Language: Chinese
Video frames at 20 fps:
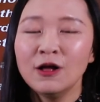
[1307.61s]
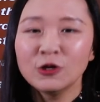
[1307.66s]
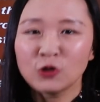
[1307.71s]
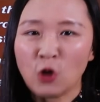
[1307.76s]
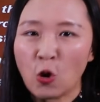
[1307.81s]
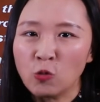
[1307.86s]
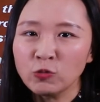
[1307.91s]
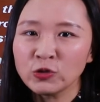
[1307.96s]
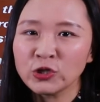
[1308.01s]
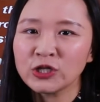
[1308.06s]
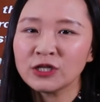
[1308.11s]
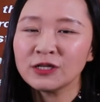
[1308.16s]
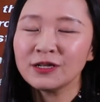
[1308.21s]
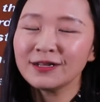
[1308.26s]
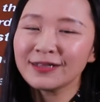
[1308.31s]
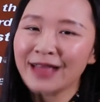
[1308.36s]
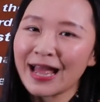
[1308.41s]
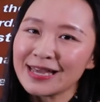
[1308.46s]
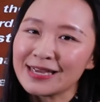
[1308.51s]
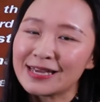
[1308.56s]
同时
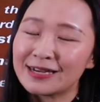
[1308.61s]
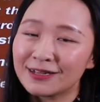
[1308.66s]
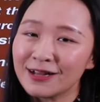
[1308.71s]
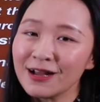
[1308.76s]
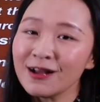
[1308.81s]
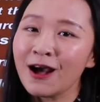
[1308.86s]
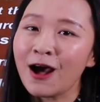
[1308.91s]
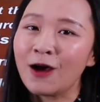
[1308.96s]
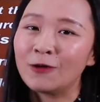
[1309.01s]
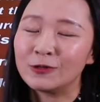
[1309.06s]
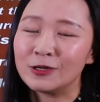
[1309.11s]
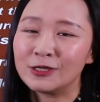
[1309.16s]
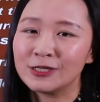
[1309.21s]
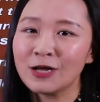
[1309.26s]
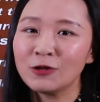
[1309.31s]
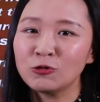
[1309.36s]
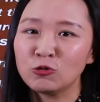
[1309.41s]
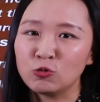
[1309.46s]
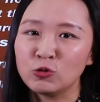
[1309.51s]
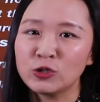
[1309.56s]
呢，它也更好的
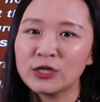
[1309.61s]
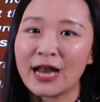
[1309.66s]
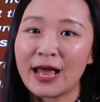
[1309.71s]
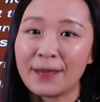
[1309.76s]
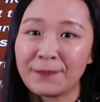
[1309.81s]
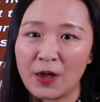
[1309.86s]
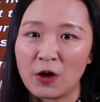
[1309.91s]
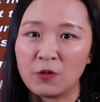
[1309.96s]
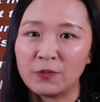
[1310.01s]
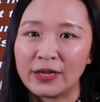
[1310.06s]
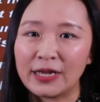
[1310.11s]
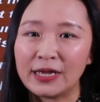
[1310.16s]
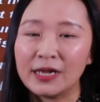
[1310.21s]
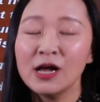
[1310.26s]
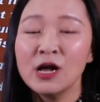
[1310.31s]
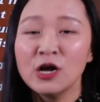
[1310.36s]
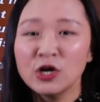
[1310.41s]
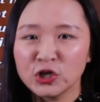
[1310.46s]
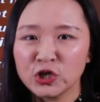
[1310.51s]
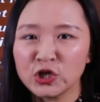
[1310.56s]
向读者来表明，
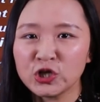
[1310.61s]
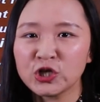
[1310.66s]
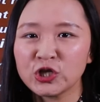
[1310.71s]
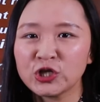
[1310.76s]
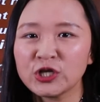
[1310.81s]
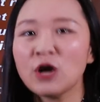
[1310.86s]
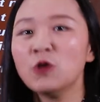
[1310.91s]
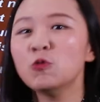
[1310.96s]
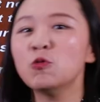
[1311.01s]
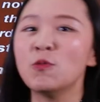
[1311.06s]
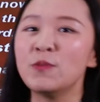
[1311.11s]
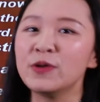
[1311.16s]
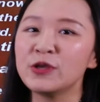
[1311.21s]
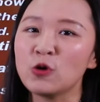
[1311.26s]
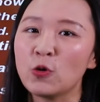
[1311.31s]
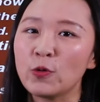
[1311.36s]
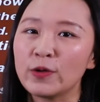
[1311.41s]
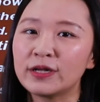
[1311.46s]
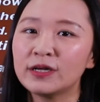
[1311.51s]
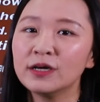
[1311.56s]
事实上我们
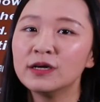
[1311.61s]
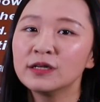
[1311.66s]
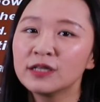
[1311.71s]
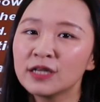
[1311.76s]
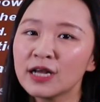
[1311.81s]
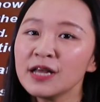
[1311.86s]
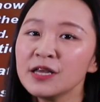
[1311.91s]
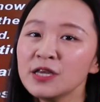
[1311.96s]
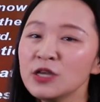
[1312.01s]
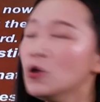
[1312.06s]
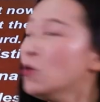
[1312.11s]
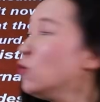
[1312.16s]
有一个更